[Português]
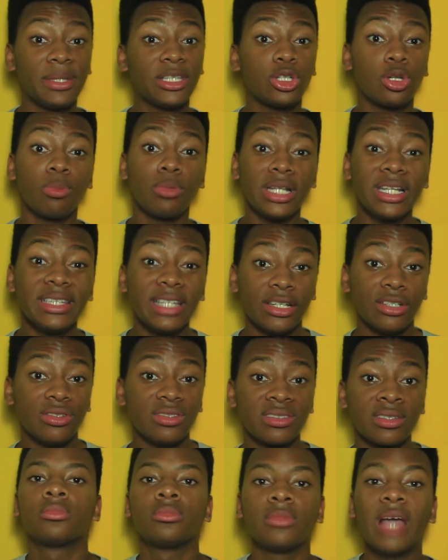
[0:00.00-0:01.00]

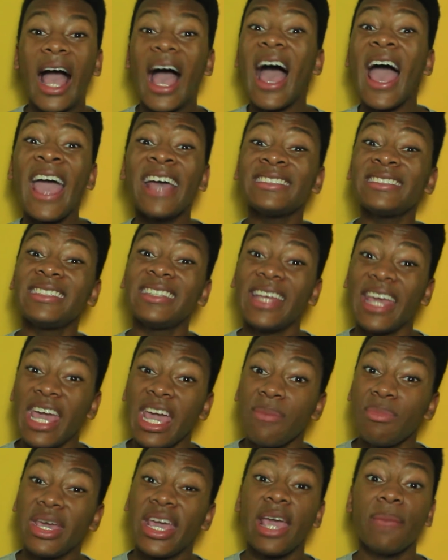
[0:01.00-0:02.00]
Metropolitanos. A
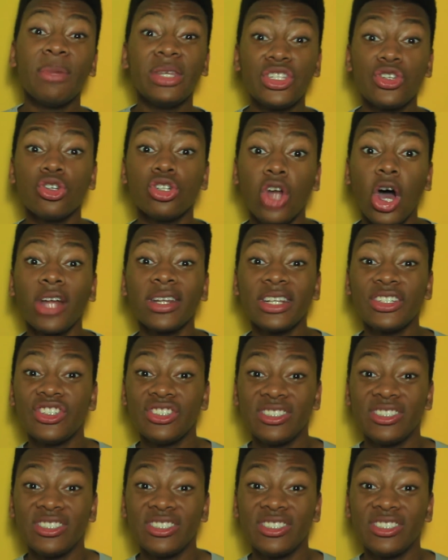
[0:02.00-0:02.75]
STM emitiu nota